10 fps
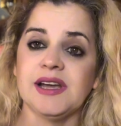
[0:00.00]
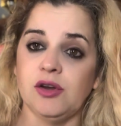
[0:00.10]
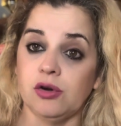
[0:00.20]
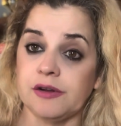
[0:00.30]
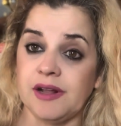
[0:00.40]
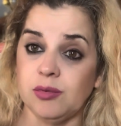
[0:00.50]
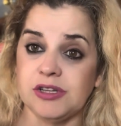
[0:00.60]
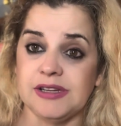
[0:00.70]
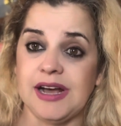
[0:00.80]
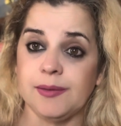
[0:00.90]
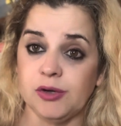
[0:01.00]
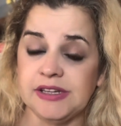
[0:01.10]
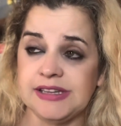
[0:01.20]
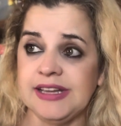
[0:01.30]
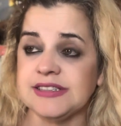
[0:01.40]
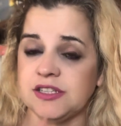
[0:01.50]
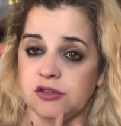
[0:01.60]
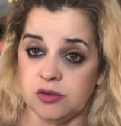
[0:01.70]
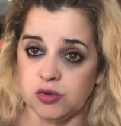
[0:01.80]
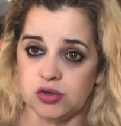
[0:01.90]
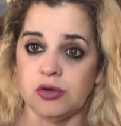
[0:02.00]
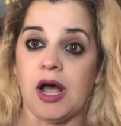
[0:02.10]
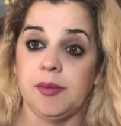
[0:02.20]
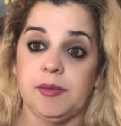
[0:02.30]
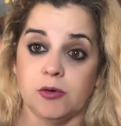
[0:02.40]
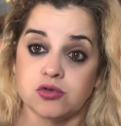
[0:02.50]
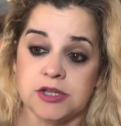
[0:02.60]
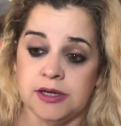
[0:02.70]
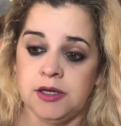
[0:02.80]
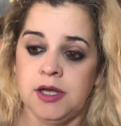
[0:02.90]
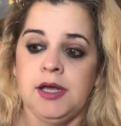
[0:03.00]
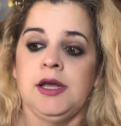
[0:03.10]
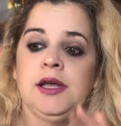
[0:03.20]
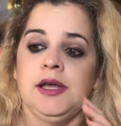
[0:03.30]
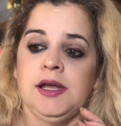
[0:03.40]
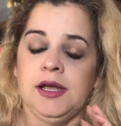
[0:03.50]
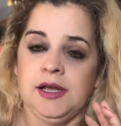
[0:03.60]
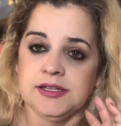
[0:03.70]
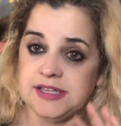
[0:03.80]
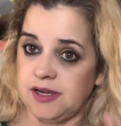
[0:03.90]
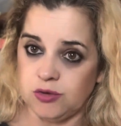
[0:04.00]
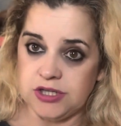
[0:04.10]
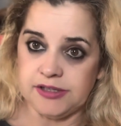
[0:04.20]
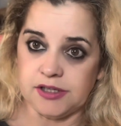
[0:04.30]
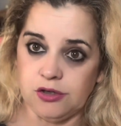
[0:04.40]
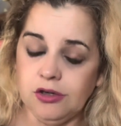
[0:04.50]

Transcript: el olor de árbol, de té se nota un montón. A mí me gusta. Sé que hay mucha gente que no,